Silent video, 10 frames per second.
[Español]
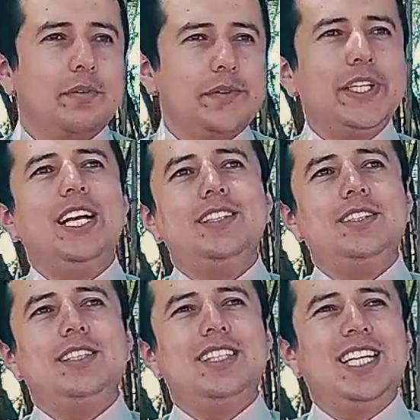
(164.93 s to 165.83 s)

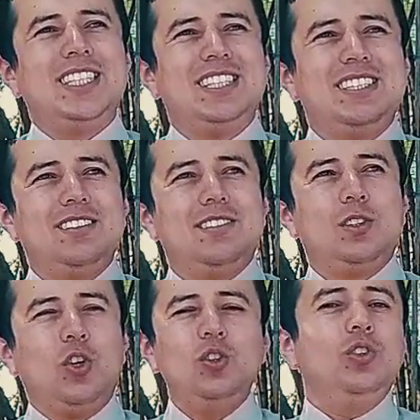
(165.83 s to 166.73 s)
frase tan
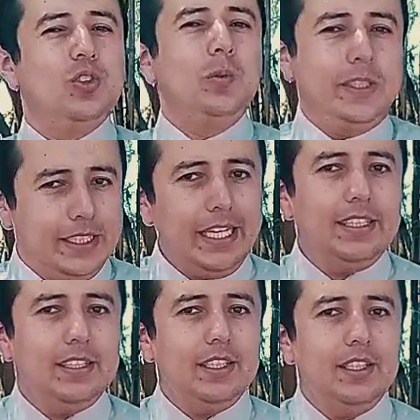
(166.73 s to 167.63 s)

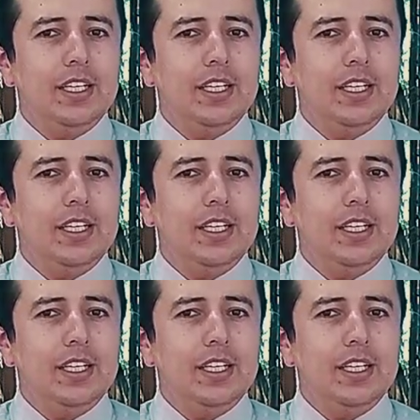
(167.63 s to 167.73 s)
contundente